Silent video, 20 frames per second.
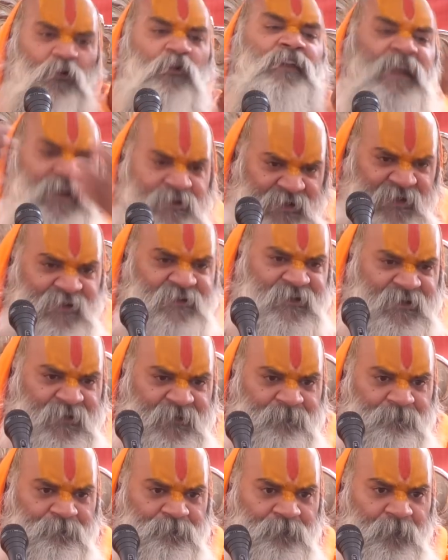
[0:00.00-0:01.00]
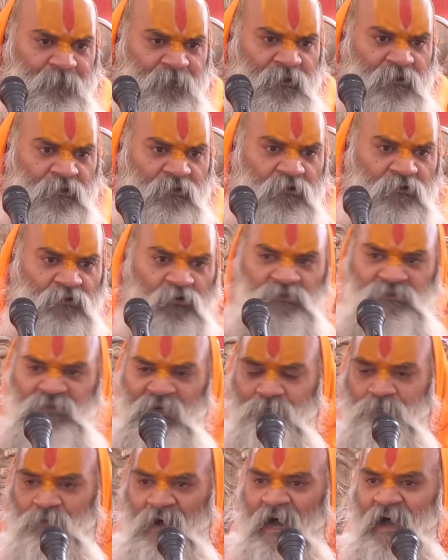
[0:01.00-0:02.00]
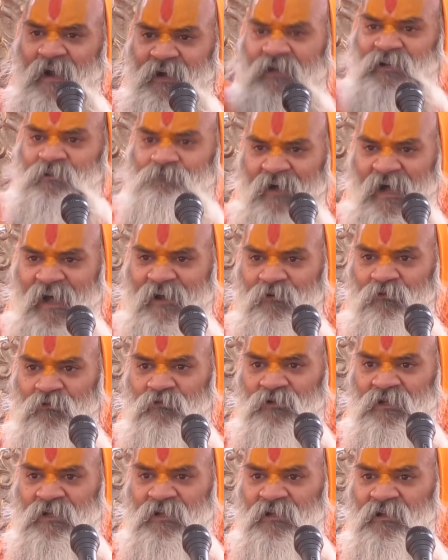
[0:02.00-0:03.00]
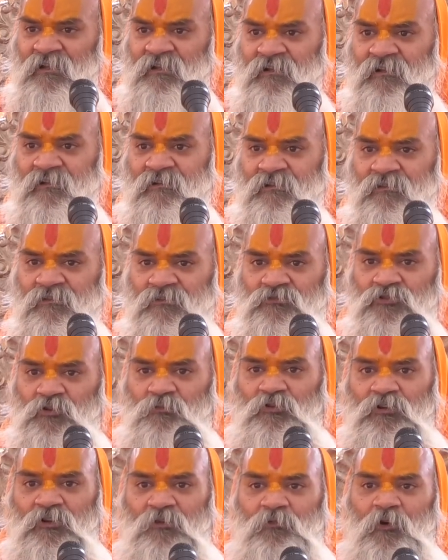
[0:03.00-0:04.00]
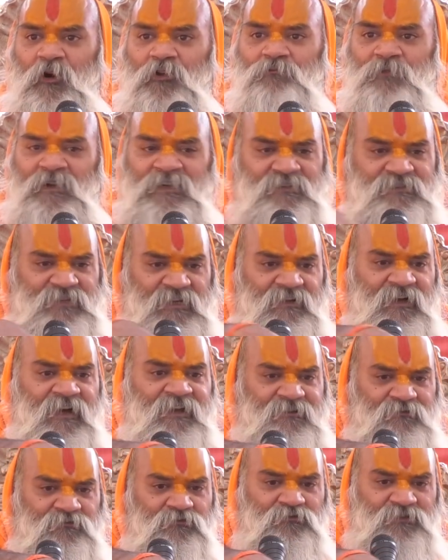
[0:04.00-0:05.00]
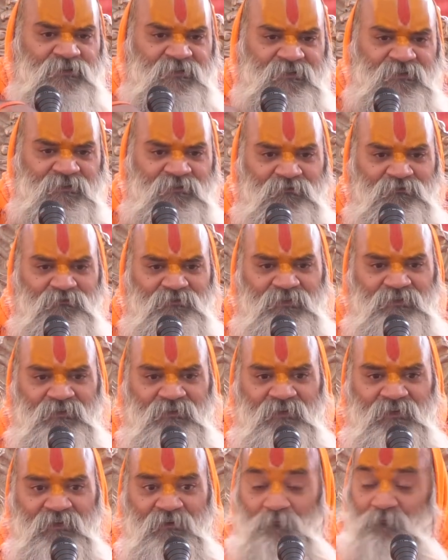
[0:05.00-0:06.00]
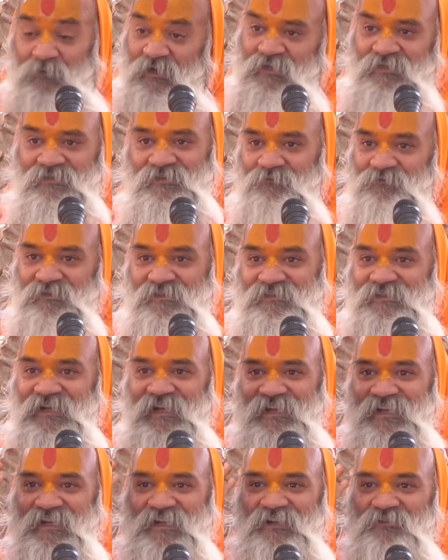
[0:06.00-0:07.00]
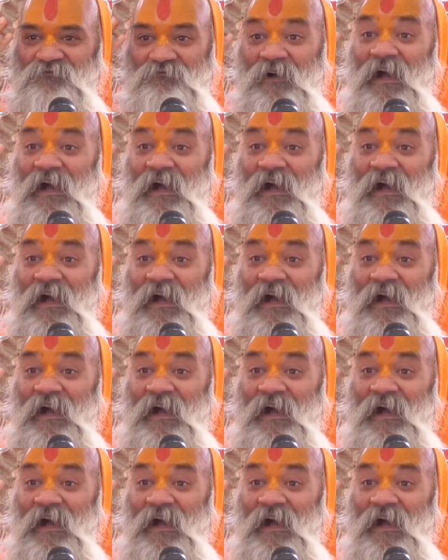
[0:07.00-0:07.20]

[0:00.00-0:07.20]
होना ही नहीं है और जब बार ही बार होंगे तो बोले बहुत बड़ी जनहानि होगी कि नहीं होगी बड़ी समस्या लेकिन